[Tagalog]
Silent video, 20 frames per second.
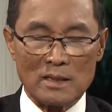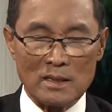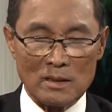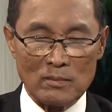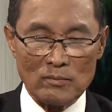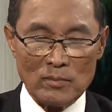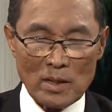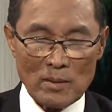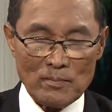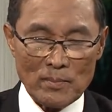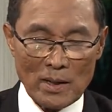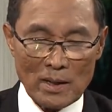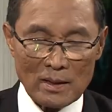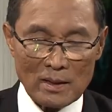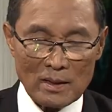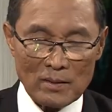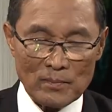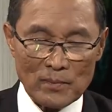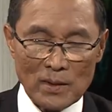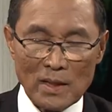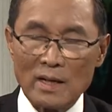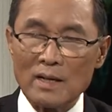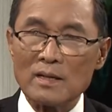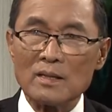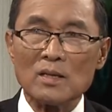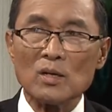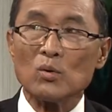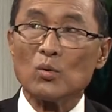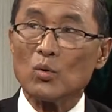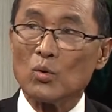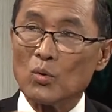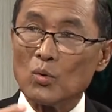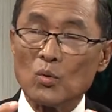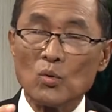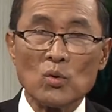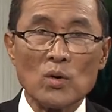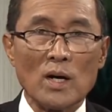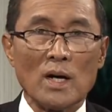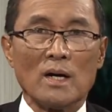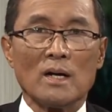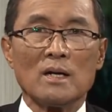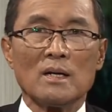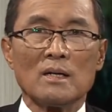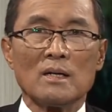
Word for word: ket may panggap dagiti gunguna,